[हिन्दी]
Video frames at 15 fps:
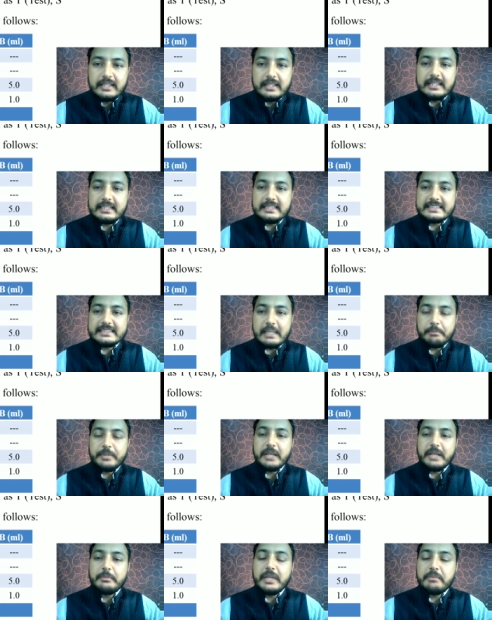यदि
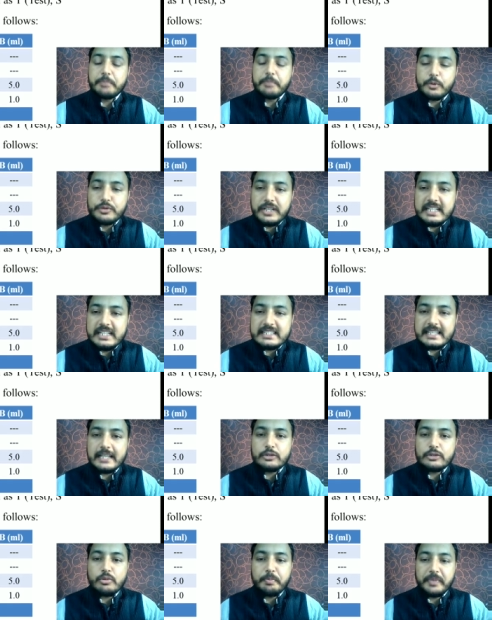सैंपल में प्रोटीन्स
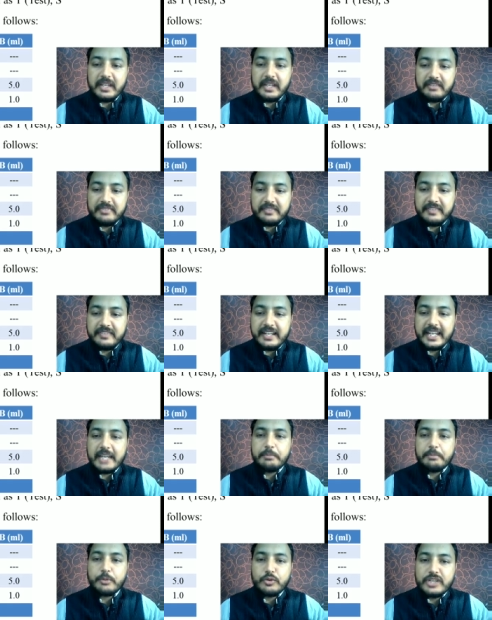हैं तो पीएफएफ
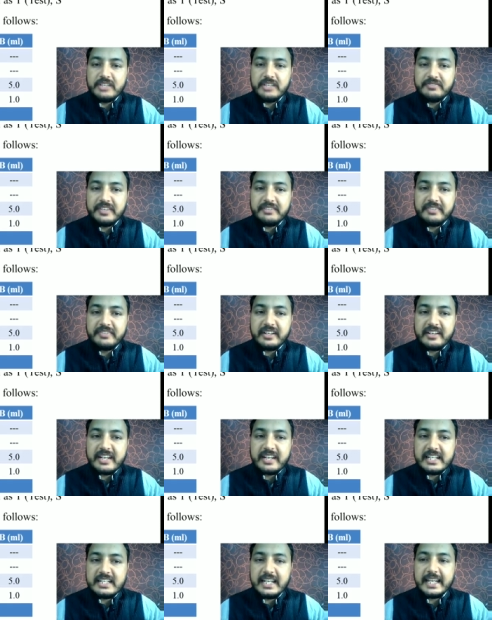लेंगे प्रोटीन फ्री
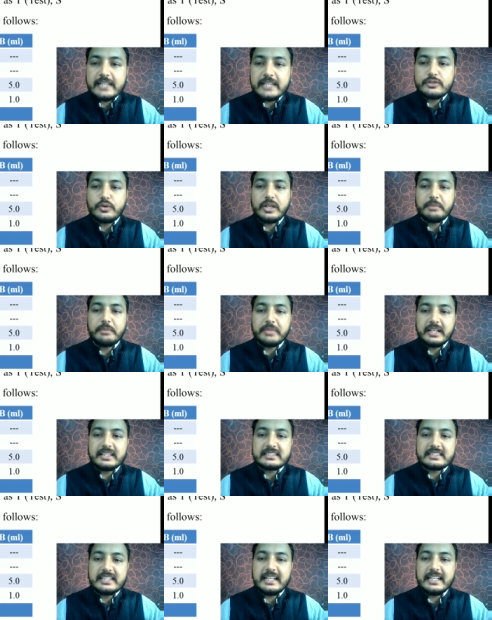फिल्ट्रेट लेंगे सोडियम
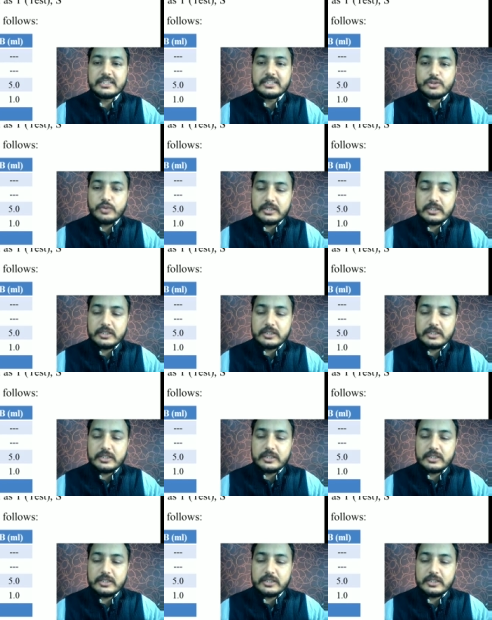टंगस्टेट